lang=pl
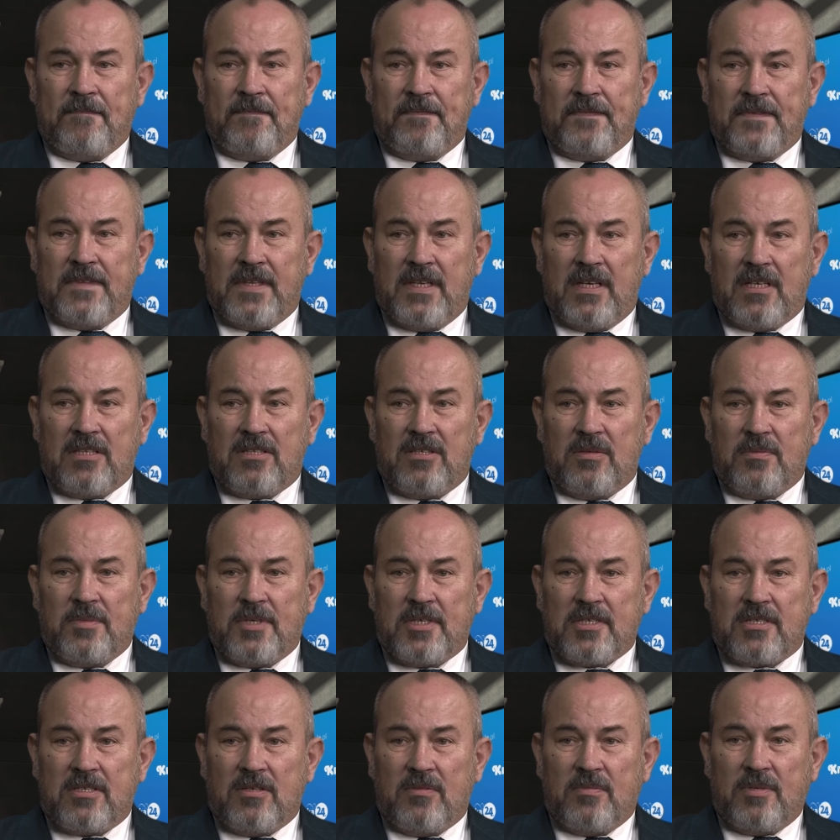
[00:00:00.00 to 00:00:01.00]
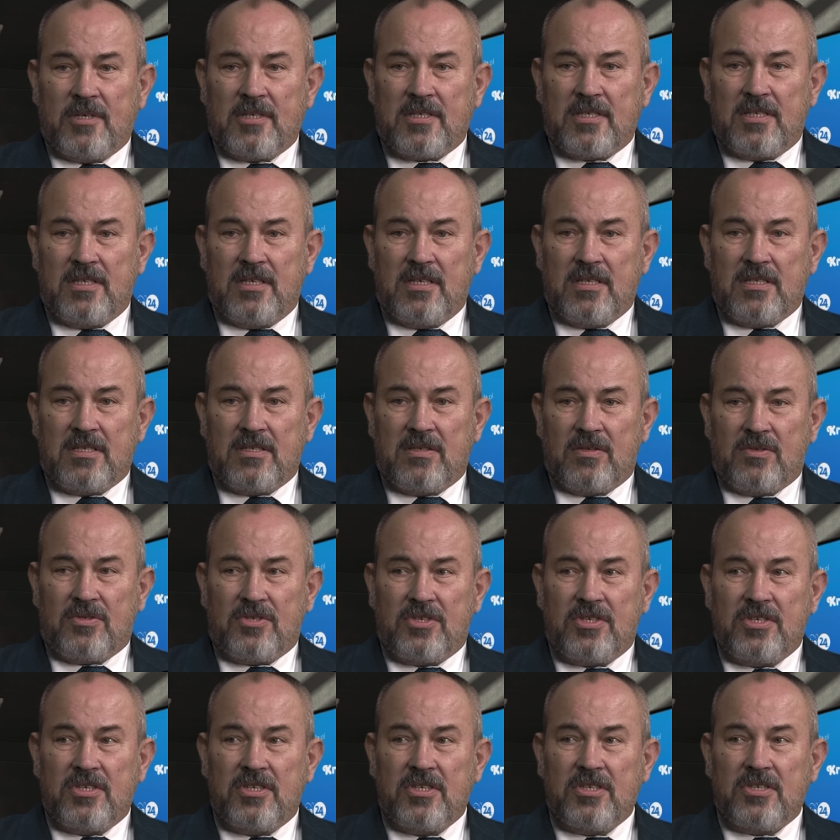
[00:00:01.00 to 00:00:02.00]
Natomiast obecnie jest to
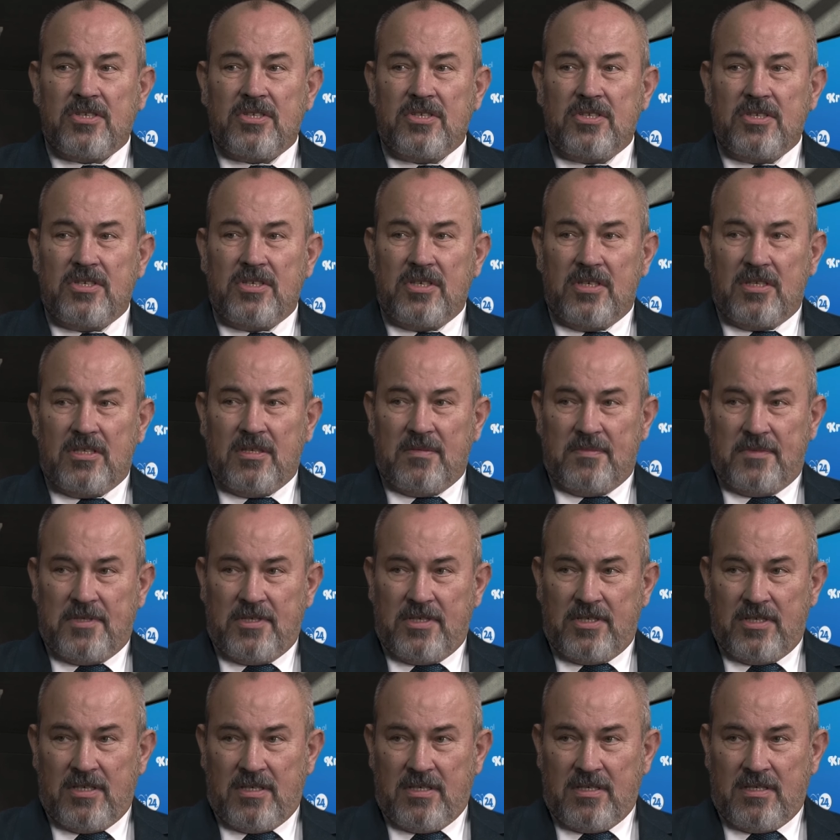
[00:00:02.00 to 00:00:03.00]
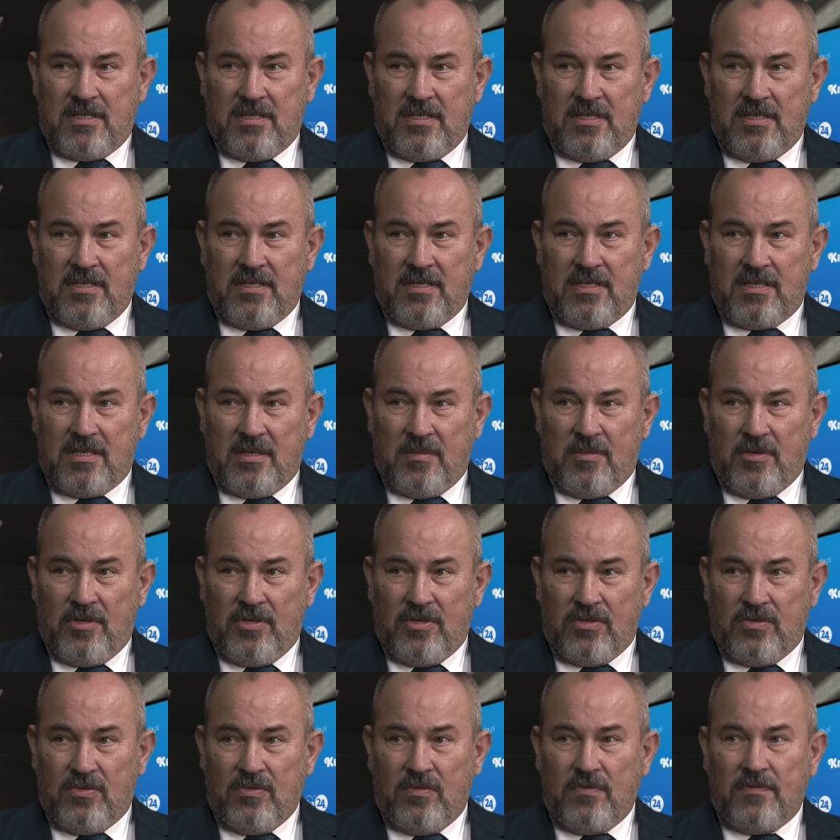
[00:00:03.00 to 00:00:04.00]
37 tysięcy
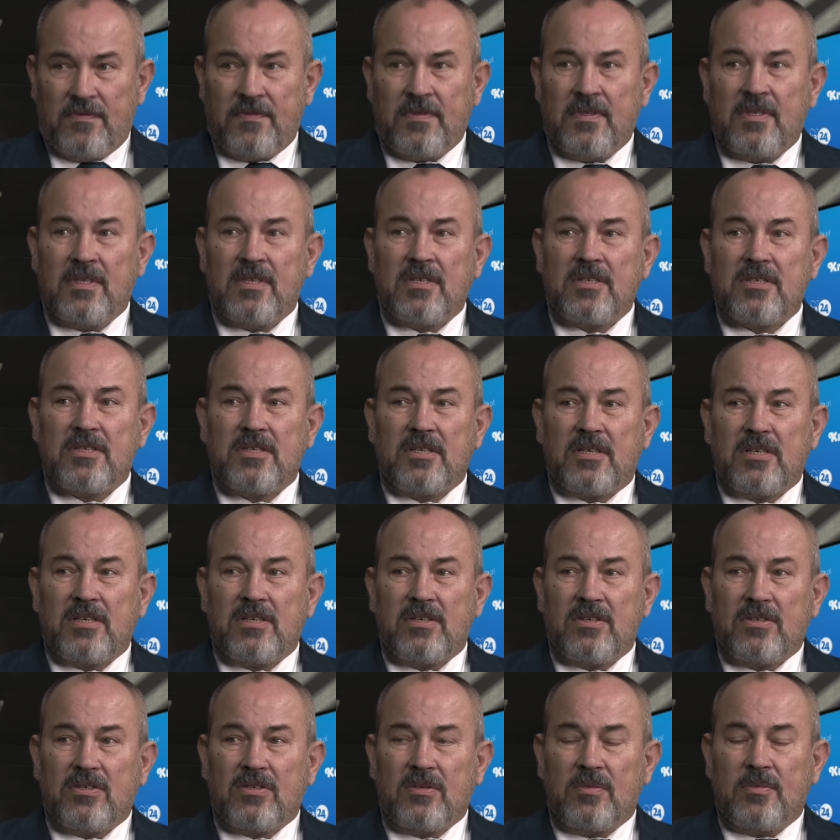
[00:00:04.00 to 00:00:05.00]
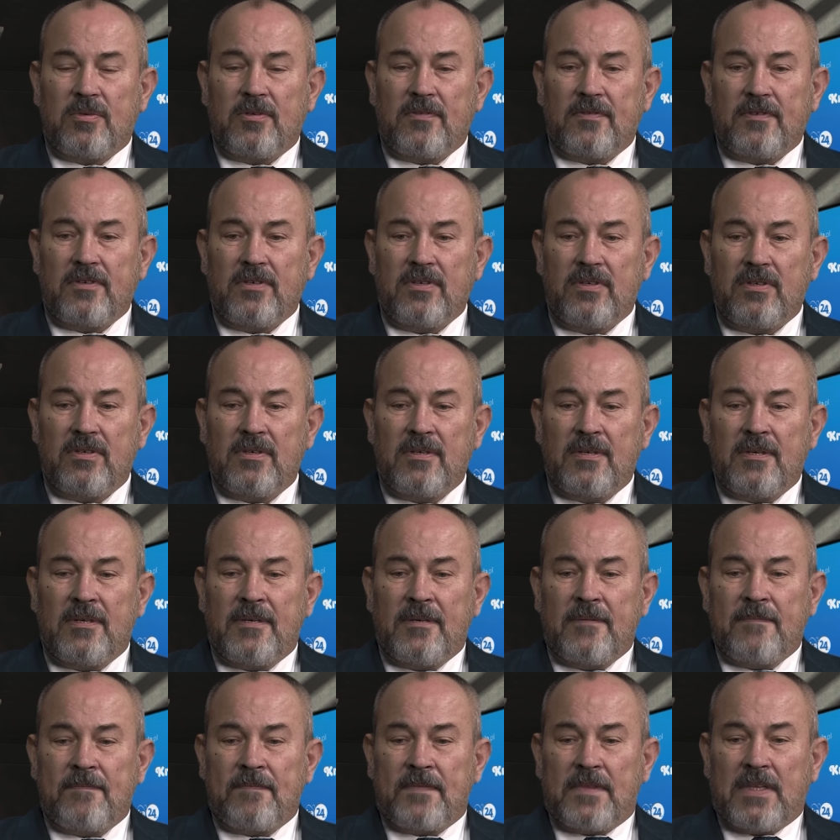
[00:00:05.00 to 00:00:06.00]
samochodów średniodobowo,
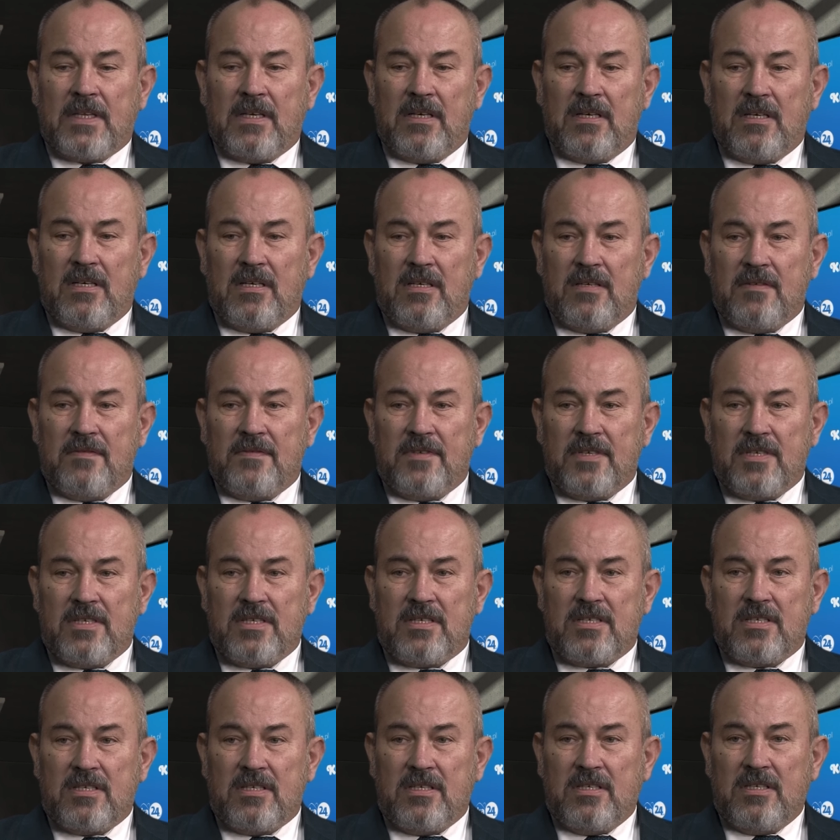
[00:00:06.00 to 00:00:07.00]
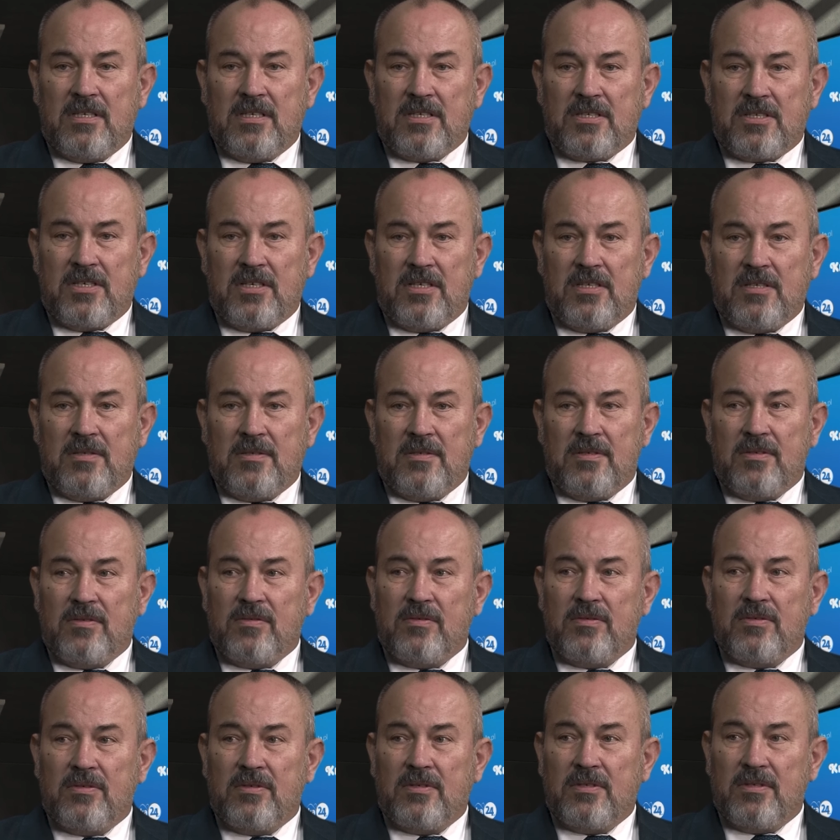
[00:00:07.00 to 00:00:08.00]
e, więc jeżeli
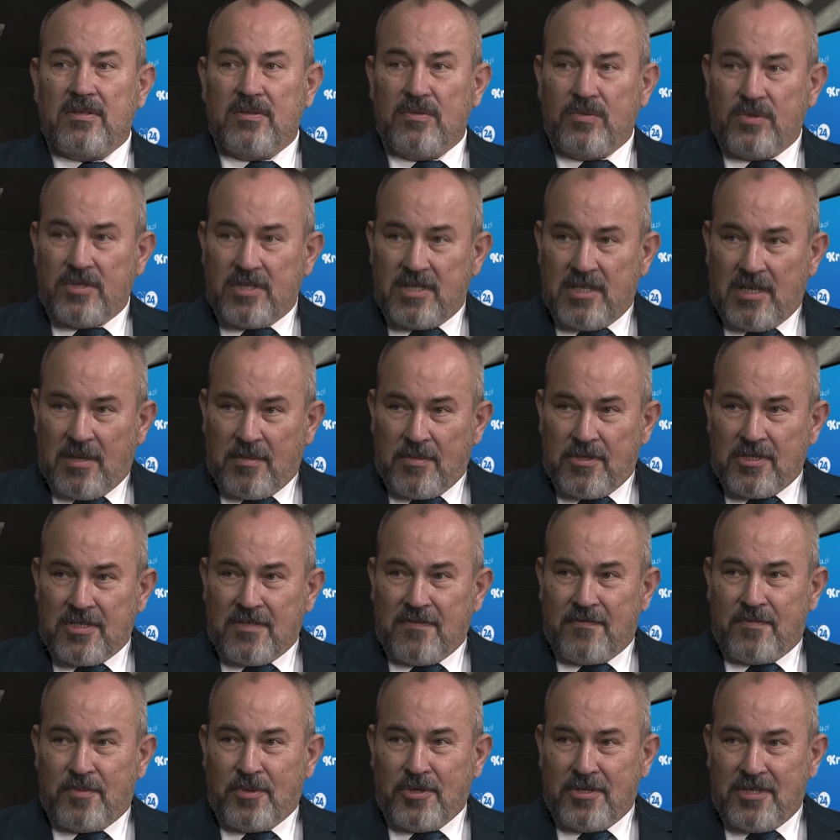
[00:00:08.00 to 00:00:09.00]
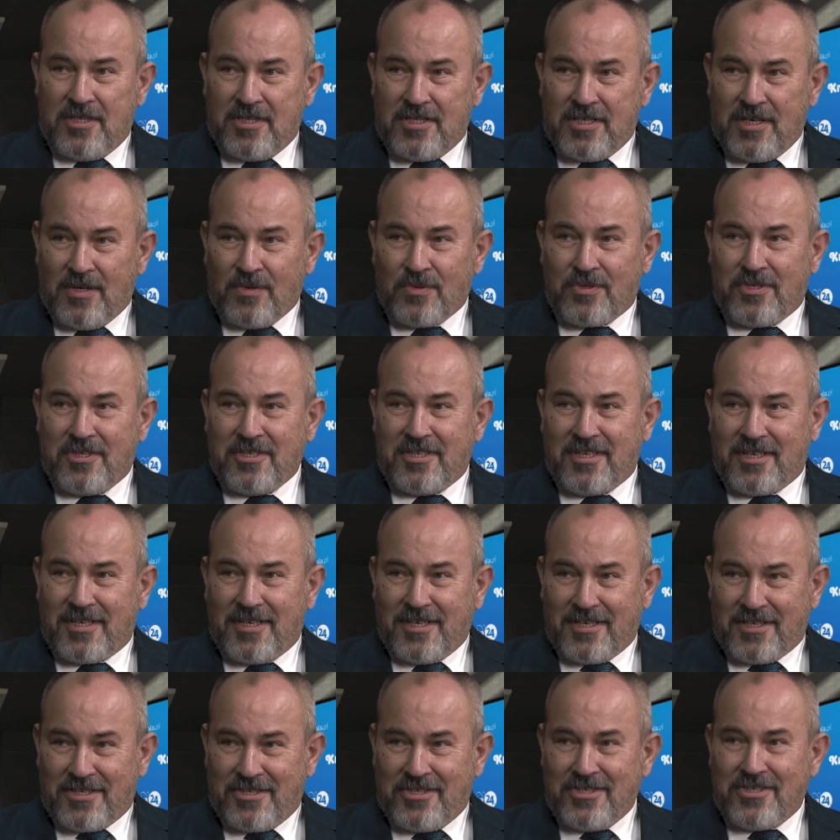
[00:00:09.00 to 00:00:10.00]
e, uznamy, że w poniedziałki, tak
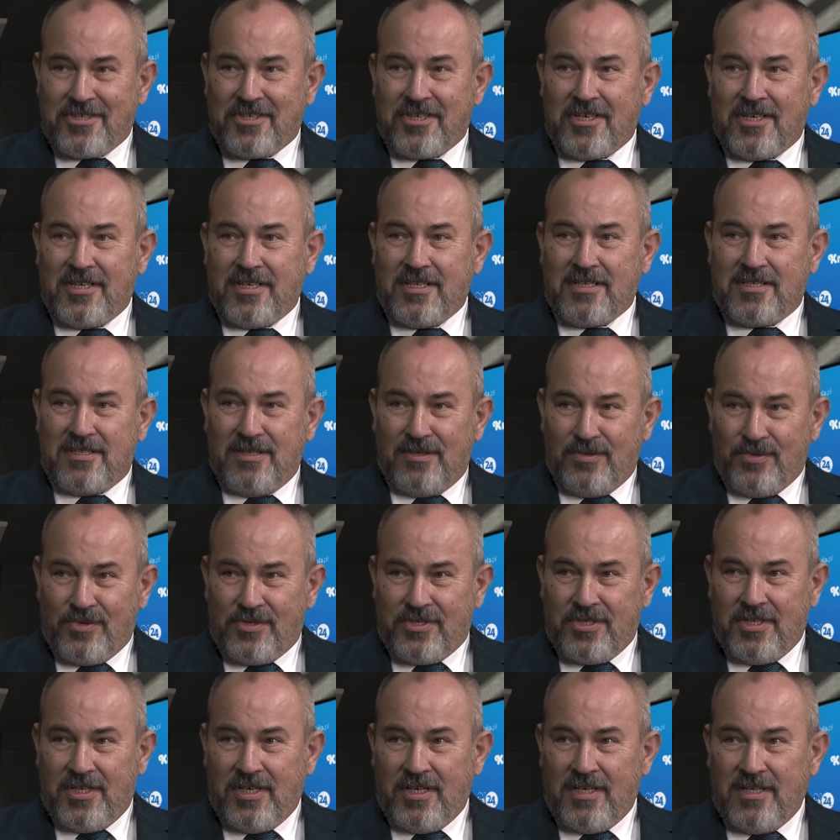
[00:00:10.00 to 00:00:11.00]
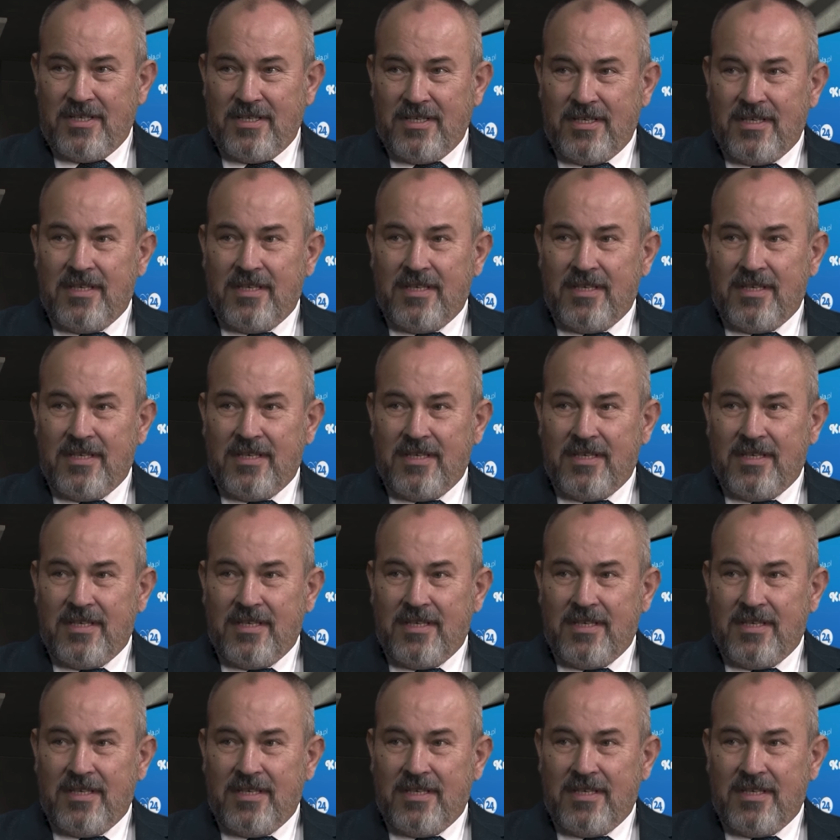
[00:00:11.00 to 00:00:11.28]
jak dzisiaj, jest luźniej,